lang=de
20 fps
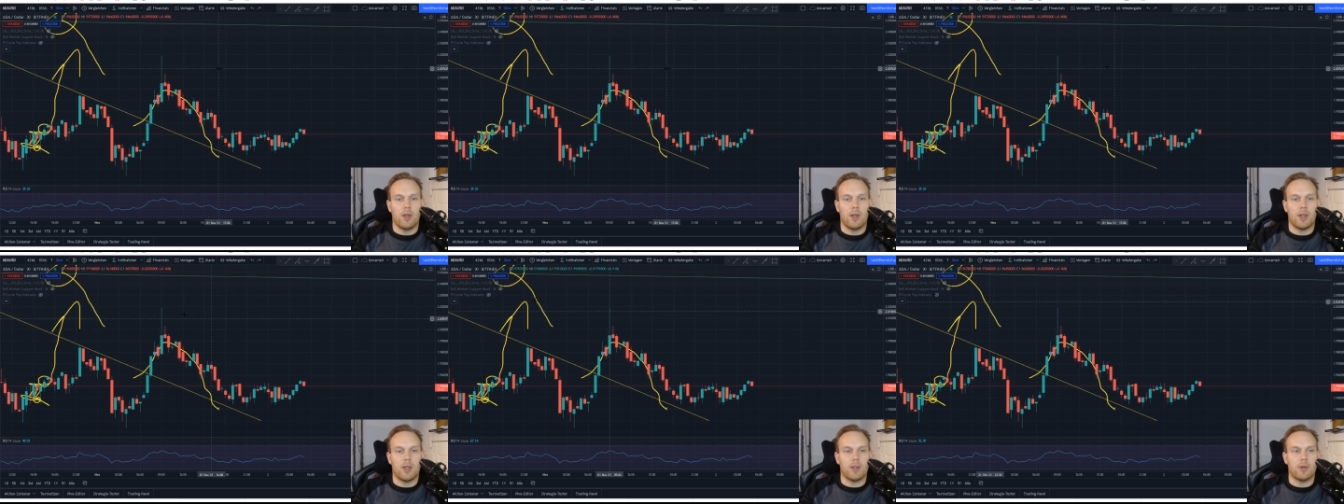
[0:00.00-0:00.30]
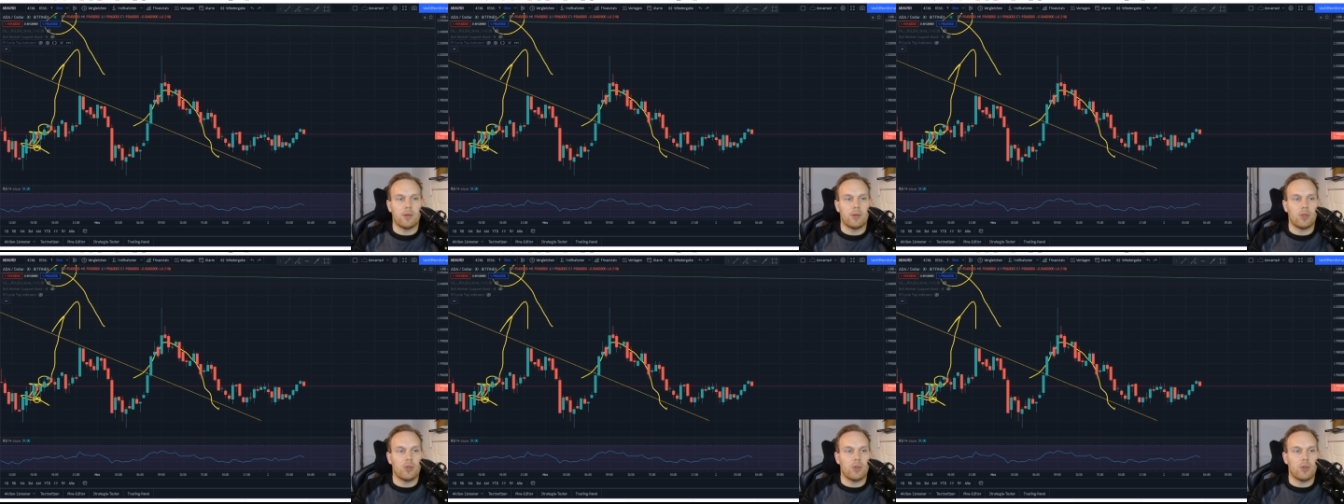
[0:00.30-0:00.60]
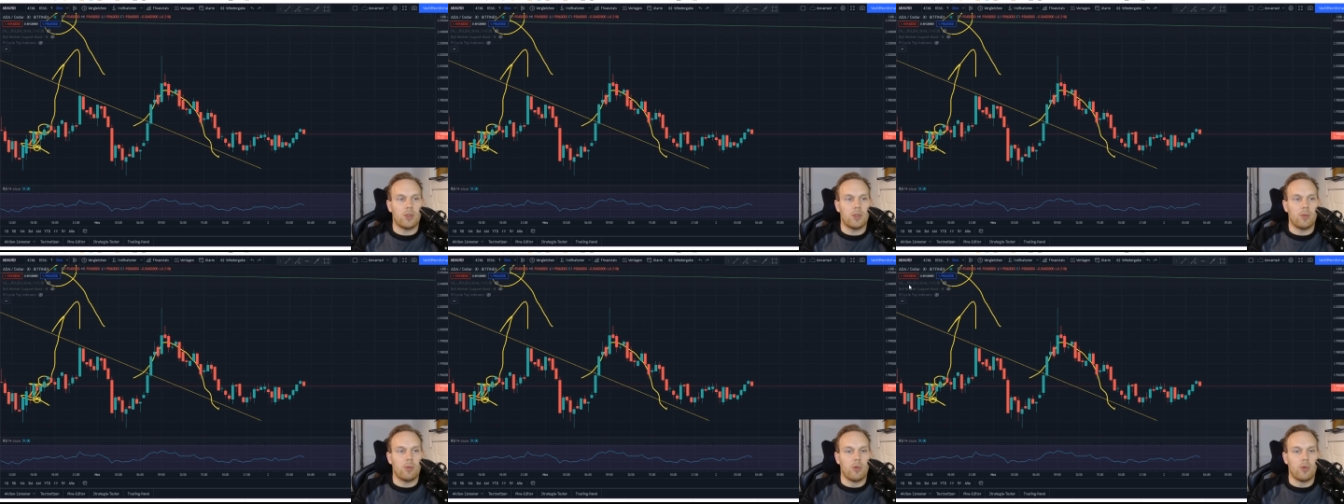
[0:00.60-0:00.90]
hatte
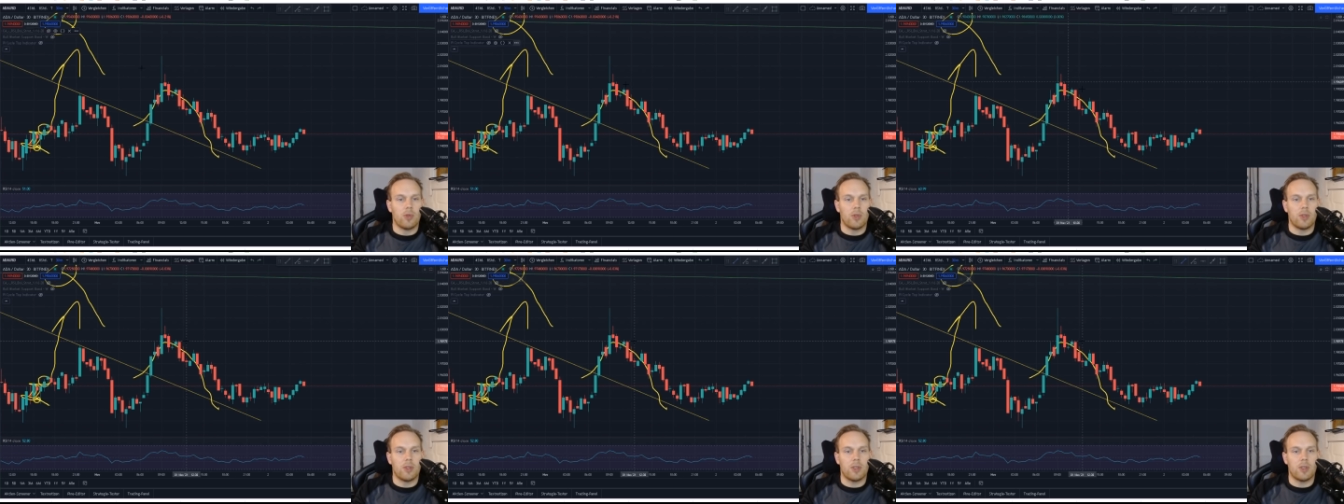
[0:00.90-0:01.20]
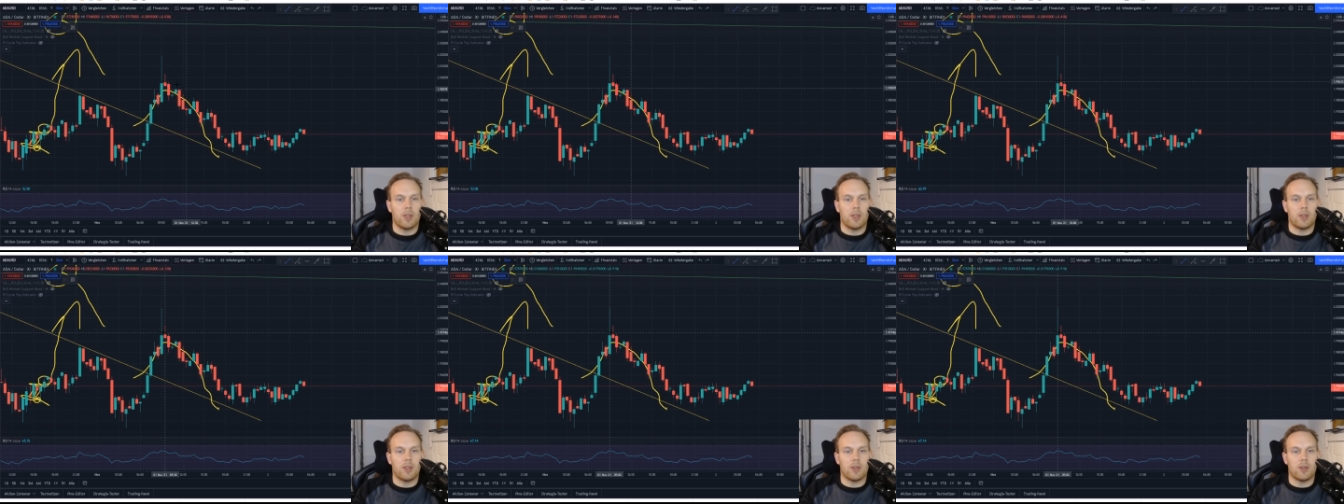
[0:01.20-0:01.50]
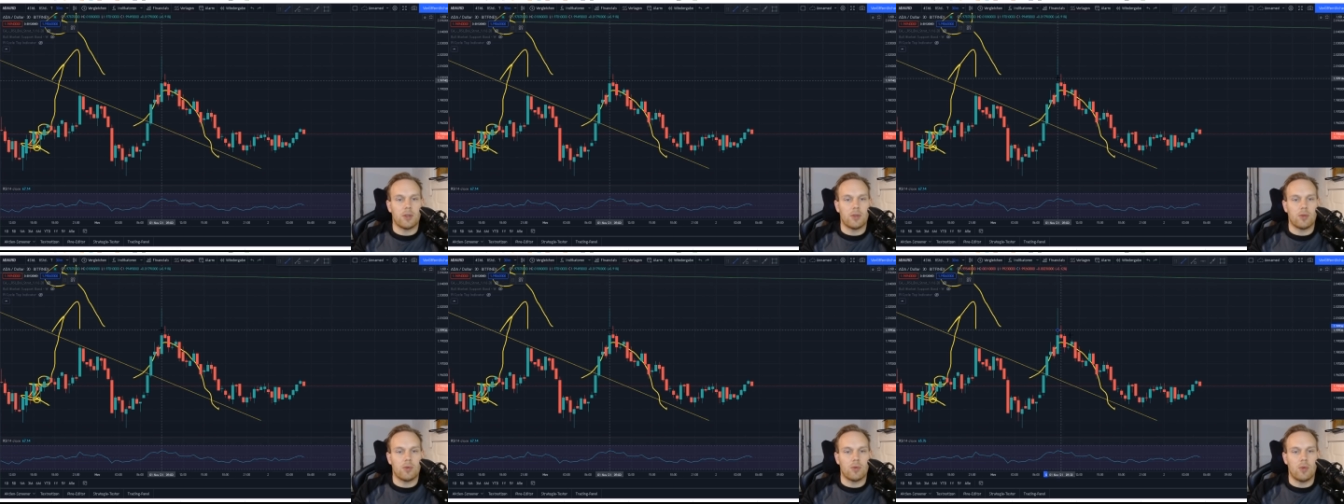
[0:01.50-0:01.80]
schon die Möglichkeit
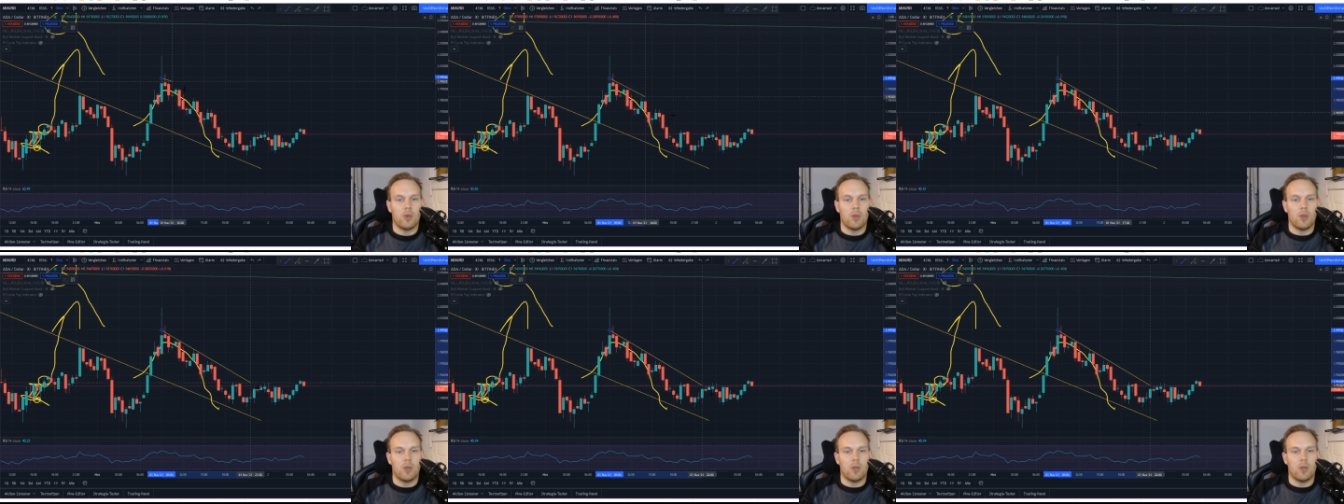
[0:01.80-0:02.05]
dazu.